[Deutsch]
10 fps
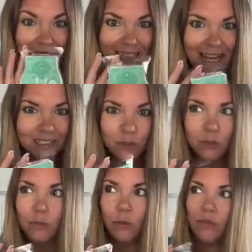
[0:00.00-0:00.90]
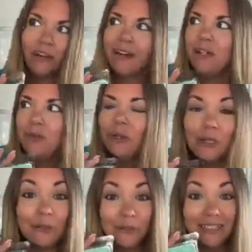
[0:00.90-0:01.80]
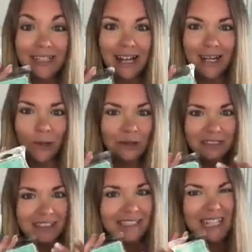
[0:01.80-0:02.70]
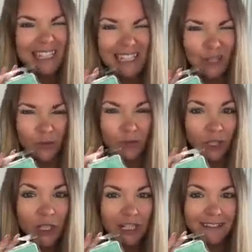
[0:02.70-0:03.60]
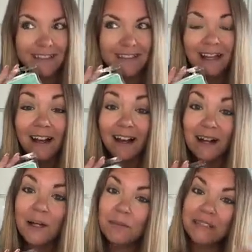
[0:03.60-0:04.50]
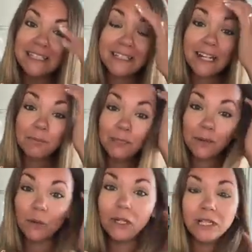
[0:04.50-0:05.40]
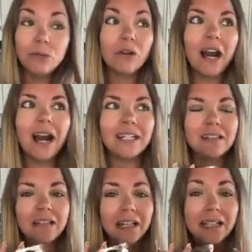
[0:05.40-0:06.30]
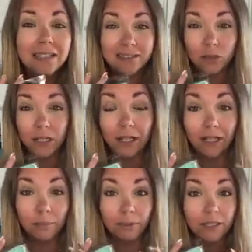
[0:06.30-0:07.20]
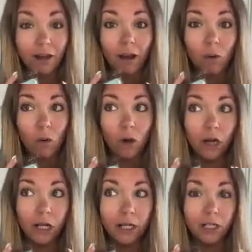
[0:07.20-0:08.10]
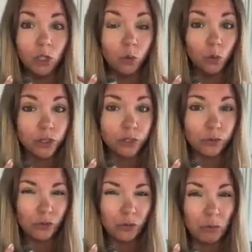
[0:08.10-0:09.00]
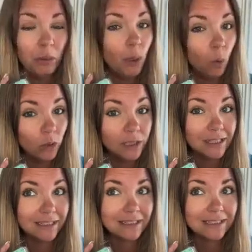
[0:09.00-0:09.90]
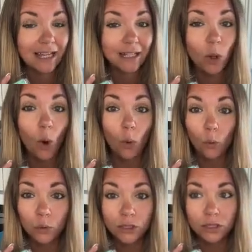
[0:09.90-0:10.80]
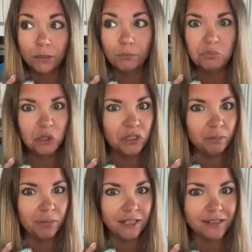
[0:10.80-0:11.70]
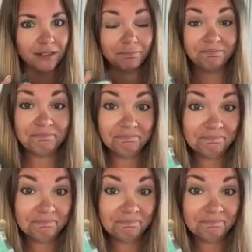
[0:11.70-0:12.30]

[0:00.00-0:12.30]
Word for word: Ich kann zu dem Duft gar nicht wirklich viel sagen, außer dass der richtig frisch ist. Ähm, gestern hat mir eine Kollegin verraten, hier sollen angeblich auch äh, Noten von Melone drin sein und Birnenblätter